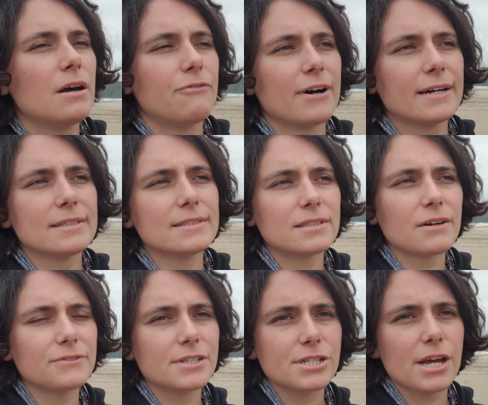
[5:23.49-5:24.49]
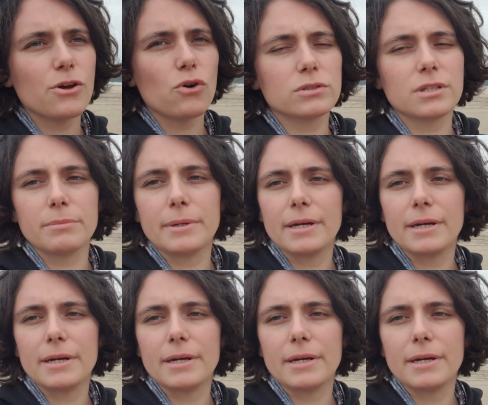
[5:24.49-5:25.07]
E, fakat etrafta şey yok tabii.